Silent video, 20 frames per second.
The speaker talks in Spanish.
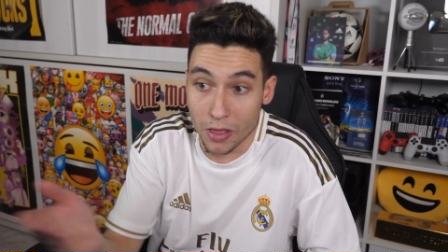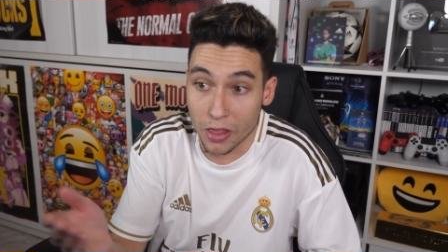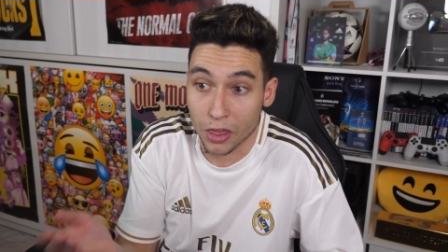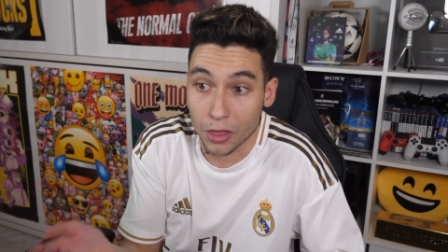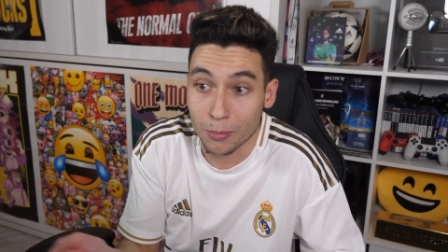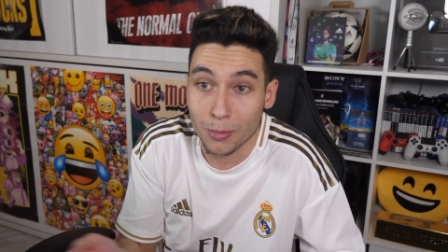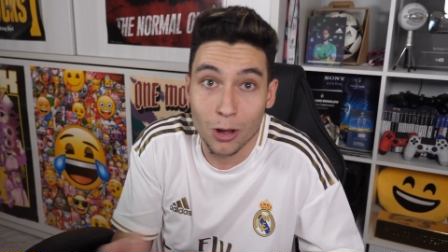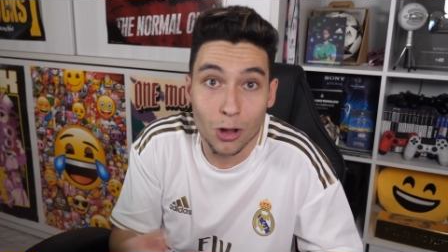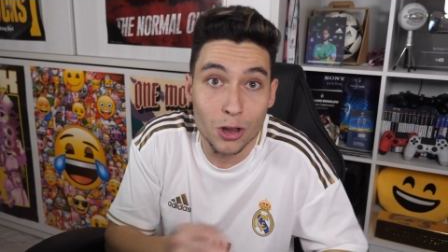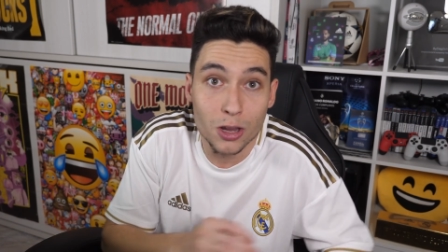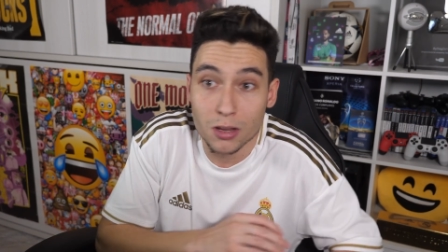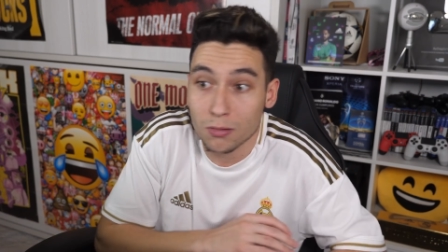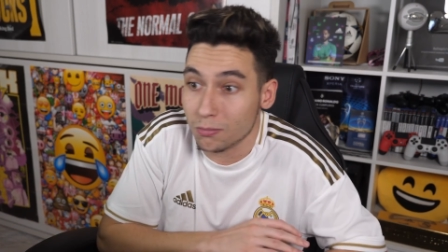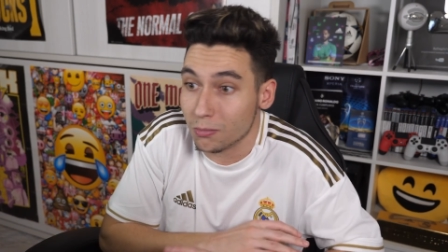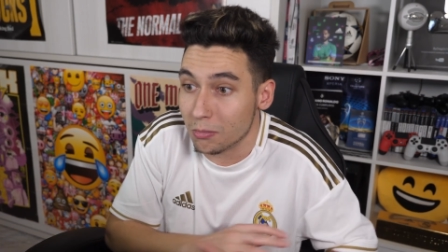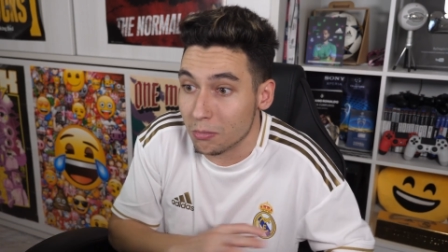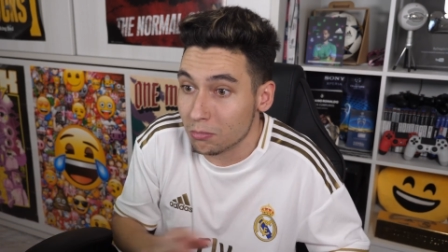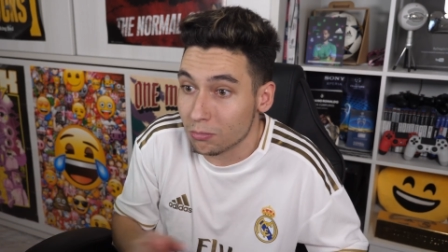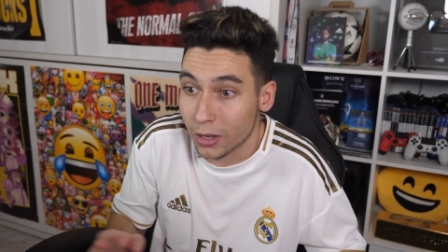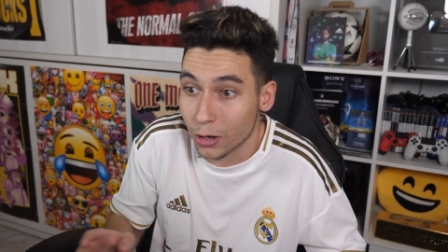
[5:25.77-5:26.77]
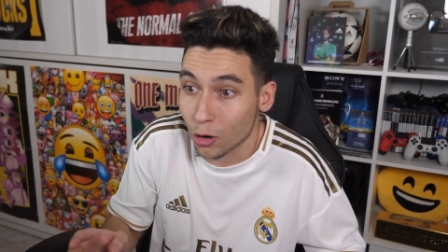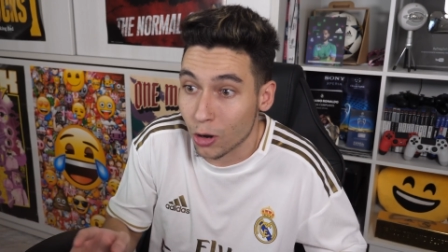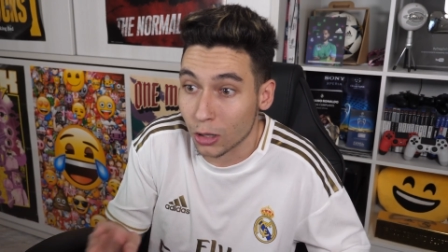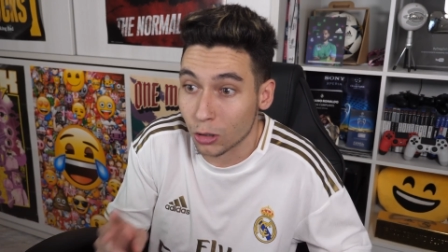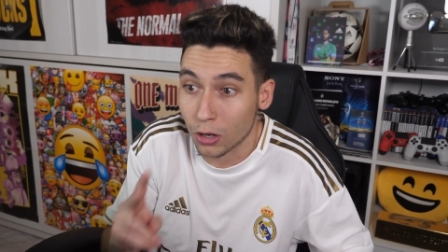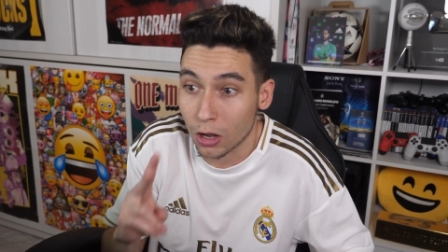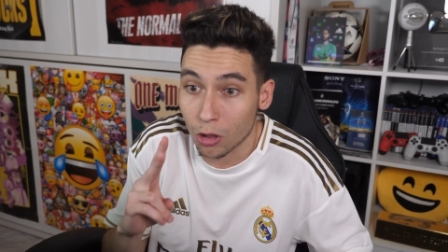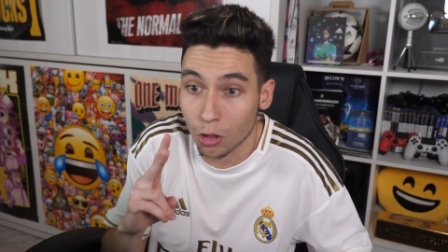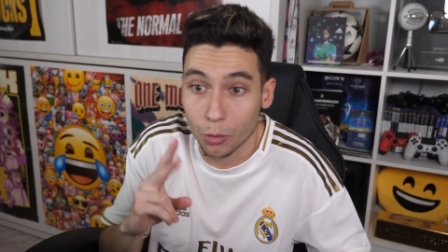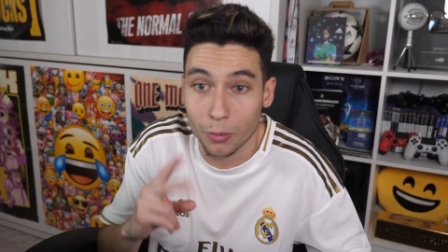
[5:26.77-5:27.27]
Benzema hoy creo que
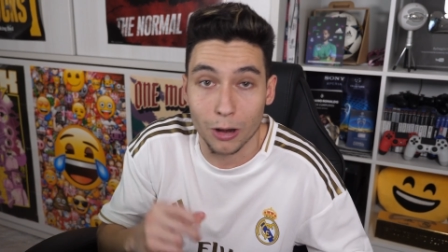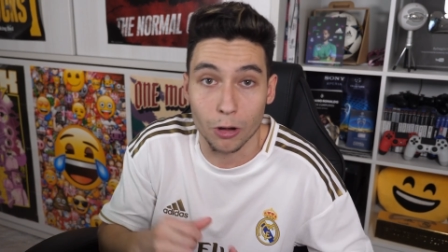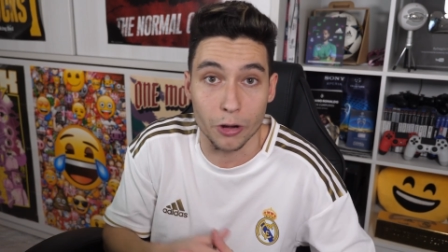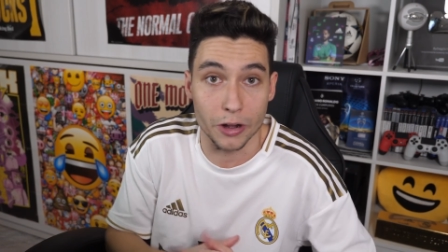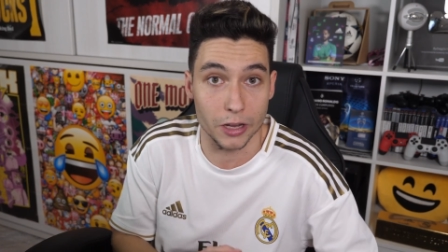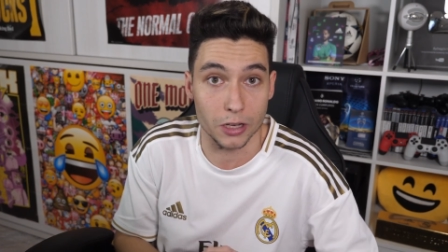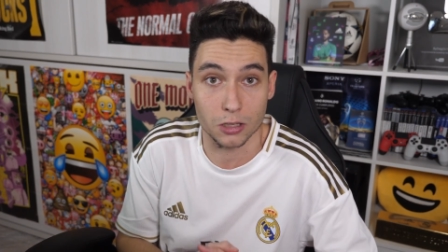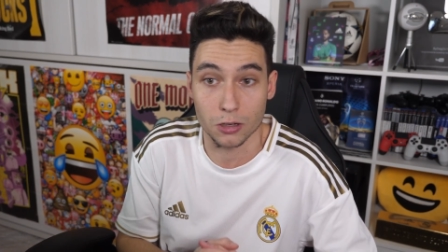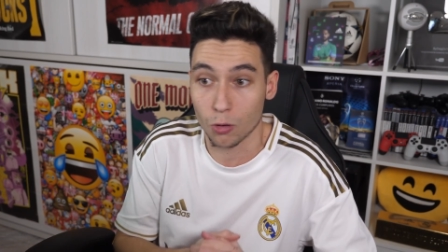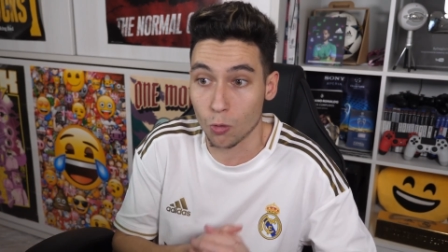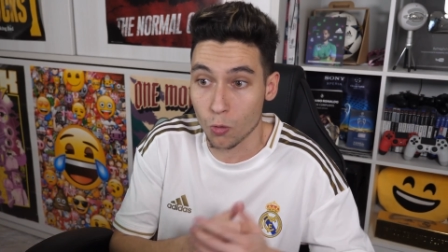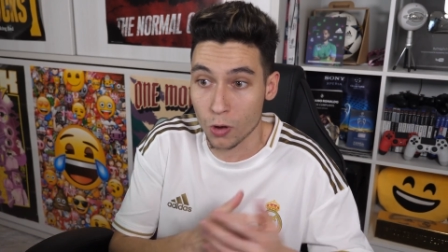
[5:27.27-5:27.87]
ha tocado dos balones.